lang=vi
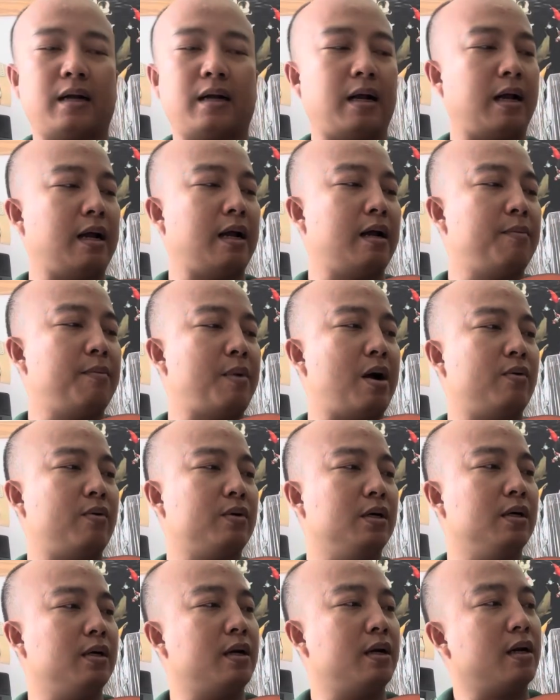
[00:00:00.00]
hạ bào
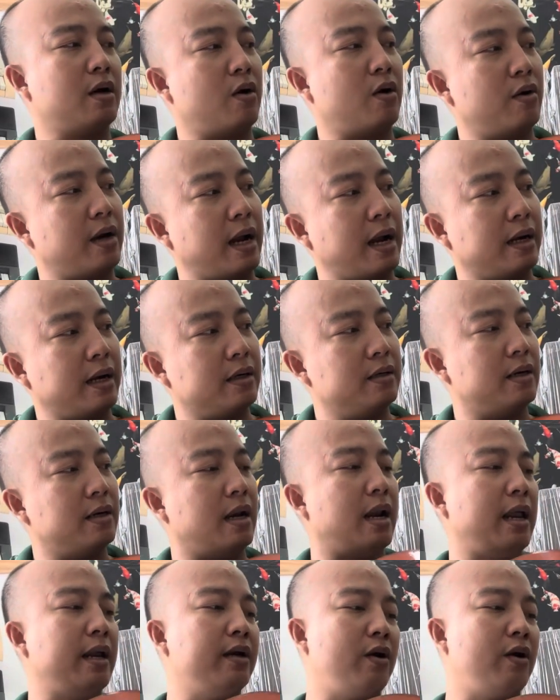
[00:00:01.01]
ngựa này rồi hạ ngựa này
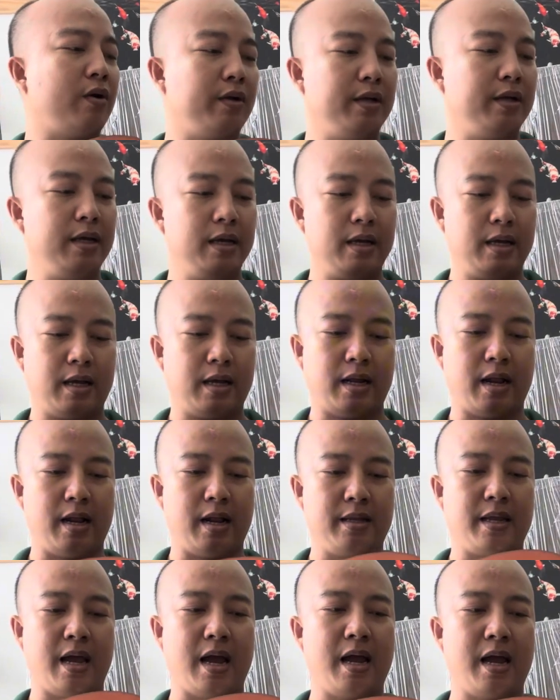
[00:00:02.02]
lại rồi à,
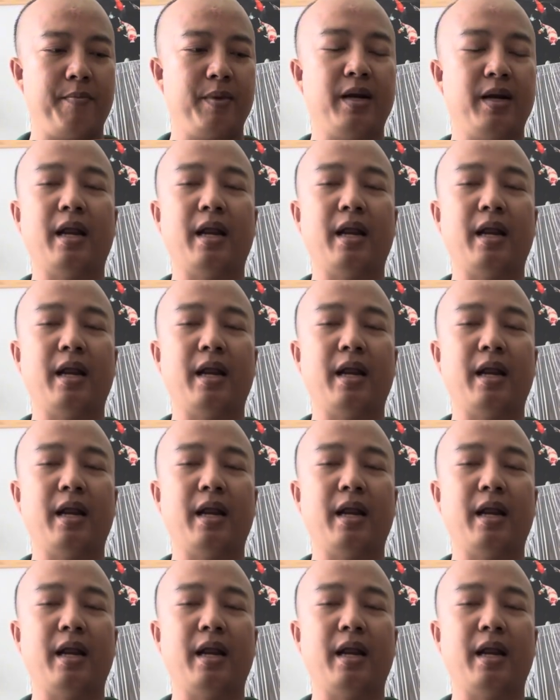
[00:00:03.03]
giá mình